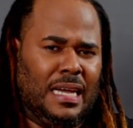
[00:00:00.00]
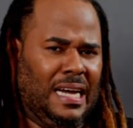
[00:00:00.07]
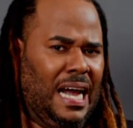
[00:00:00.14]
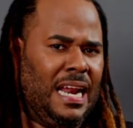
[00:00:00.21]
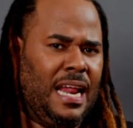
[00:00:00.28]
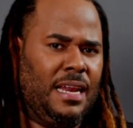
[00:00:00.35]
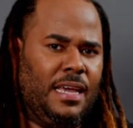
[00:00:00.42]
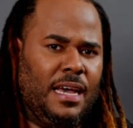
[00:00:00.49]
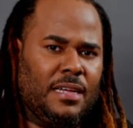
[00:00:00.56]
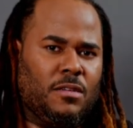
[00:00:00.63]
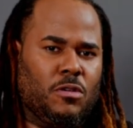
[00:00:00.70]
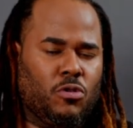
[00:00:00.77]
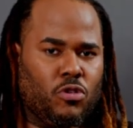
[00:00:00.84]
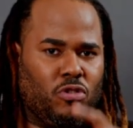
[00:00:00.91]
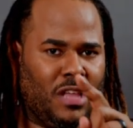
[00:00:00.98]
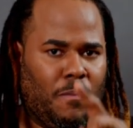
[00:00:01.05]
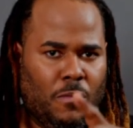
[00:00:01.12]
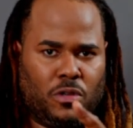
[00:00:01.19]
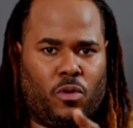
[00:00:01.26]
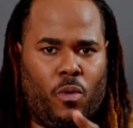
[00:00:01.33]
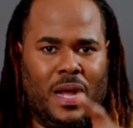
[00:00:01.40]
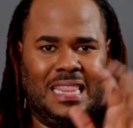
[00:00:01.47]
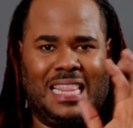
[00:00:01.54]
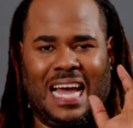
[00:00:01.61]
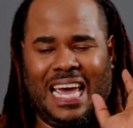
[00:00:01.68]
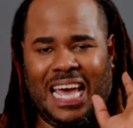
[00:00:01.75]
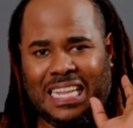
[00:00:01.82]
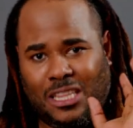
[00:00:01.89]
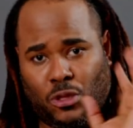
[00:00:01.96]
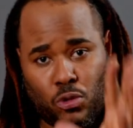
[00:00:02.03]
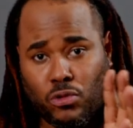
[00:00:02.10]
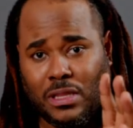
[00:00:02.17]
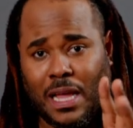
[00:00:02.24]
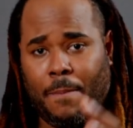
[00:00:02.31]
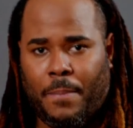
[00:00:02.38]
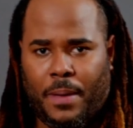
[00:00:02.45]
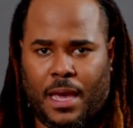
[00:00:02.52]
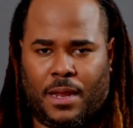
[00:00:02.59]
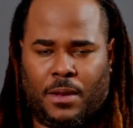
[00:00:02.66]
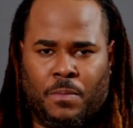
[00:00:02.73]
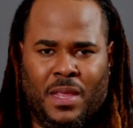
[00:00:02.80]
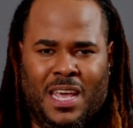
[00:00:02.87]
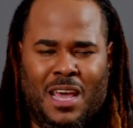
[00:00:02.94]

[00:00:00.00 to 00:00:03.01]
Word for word: Ananías, nos damos cuenta que tú también